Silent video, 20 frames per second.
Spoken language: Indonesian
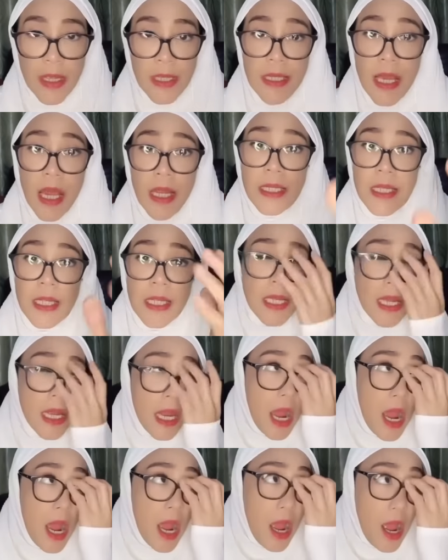Jadi,
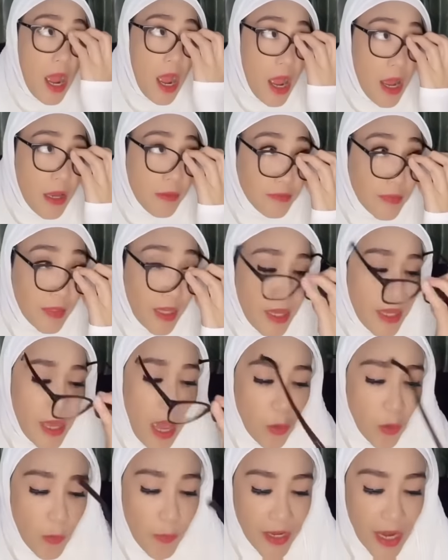kayaknya
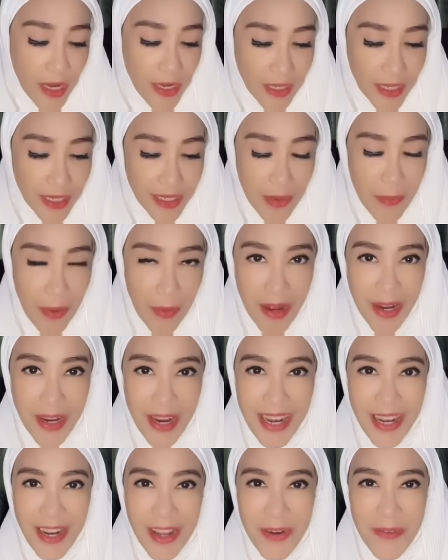aku pernah denger deh Mama
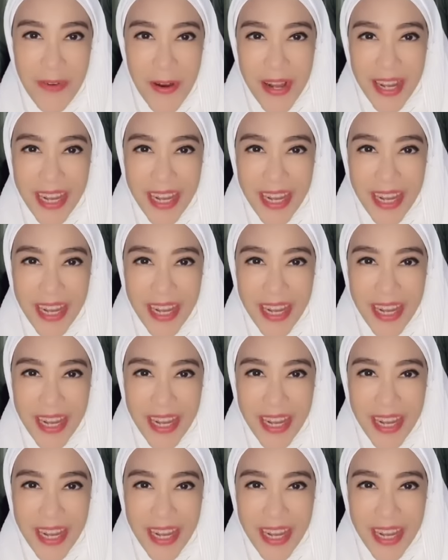Galang ngomong